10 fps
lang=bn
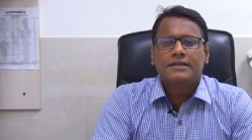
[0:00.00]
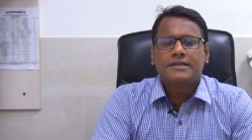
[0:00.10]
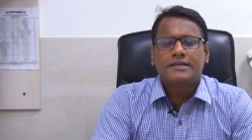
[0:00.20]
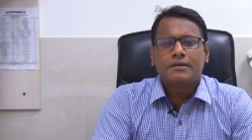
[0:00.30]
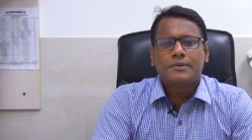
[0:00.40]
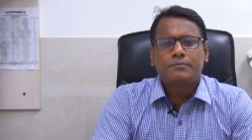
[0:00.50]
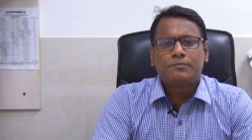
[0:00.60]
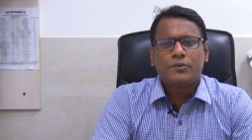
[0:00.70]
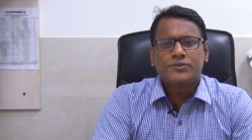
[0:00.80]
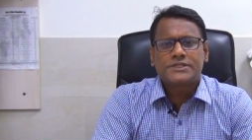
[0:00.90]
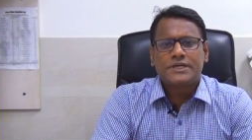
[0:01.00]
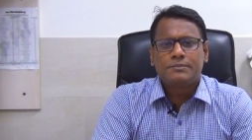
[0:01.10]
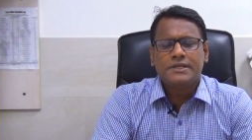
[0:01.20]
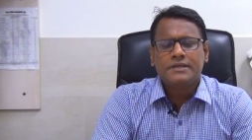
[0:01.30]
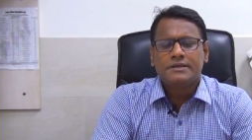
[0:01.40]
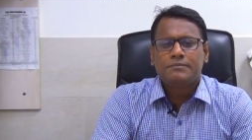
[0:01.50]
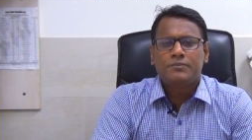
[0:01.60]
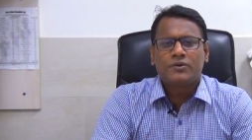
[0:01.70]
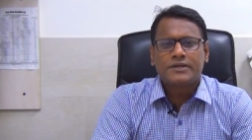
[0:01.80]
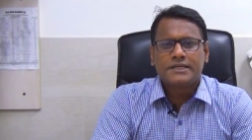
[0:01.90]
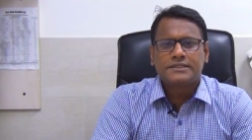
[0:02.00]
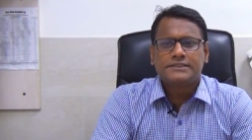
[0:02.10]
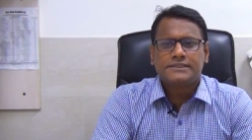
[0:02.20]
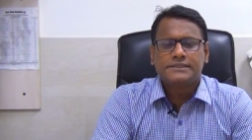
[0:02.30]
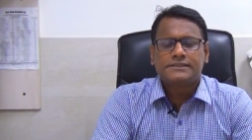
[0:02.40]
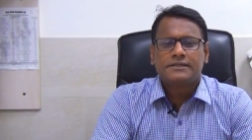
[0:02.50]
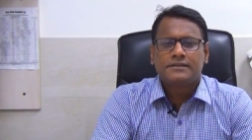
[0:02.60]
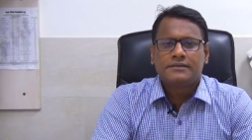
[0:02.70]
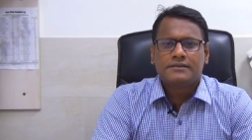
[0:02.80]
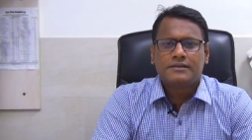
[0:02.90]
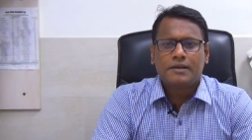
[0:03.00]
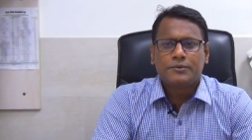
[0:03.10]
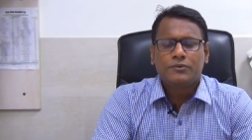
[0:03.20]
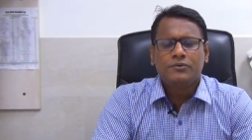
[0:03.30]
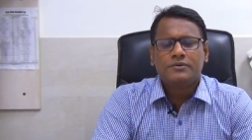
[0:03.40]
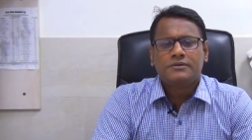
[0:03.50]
এটাকে আমরা পোস্ট টিবি ব্রনকেকটেসিস নামেও